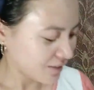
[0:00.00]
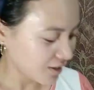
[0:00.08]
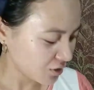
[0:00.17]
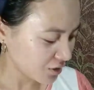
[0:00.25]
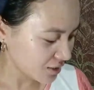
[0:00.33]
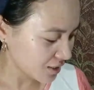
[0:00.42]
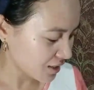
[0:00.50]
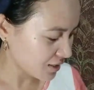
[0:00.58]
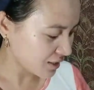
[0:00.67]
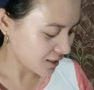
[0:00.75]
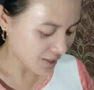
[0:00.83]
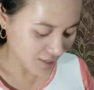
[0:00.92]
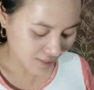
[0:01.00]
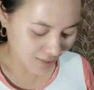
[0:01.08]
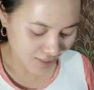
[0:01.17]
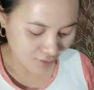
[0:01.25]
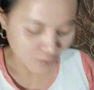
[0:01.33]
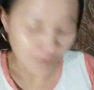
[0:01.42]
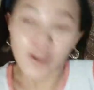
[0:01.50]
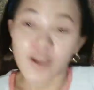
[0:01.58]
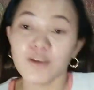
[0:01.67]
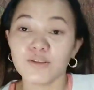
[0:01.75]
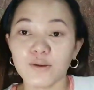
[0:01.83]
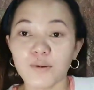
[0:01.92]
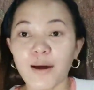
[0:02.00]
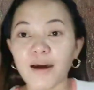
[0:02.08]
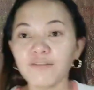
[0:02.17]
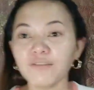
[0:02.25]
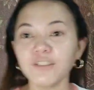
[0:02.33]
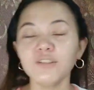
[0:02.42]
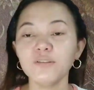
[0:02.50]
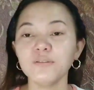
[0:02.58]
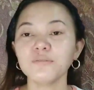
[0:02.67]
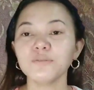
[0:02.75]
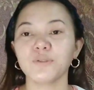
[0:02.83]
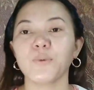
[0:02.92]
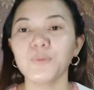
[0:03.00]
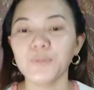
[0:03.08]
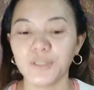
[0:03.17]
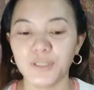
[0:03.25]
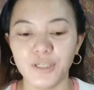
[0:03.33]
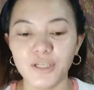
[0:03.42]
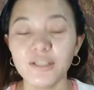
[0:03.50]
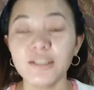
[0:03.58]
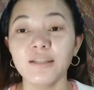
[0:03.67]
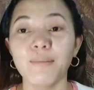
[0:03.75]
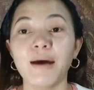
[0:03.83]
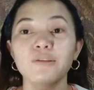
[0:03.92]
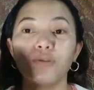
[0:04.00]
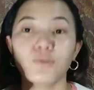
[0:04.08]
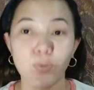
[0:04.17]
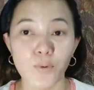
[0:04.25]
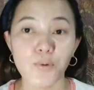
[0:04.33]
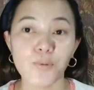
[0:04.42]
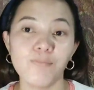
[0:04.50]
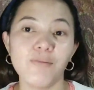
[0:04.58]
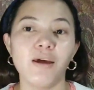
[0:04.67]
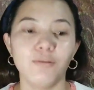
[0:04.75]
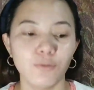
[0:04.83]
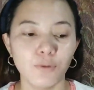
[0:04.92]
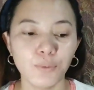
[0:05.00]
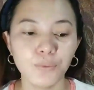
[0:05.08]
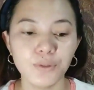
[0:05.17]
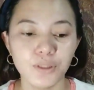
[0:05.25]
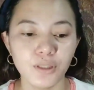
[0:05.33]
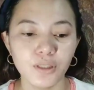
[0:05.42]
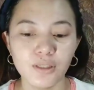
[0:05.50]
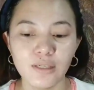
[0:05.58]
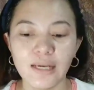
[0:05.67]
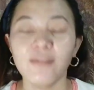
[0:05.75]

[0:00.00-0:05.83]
irritating ay nag So, after nung toner, ba diba? Soap, then toner.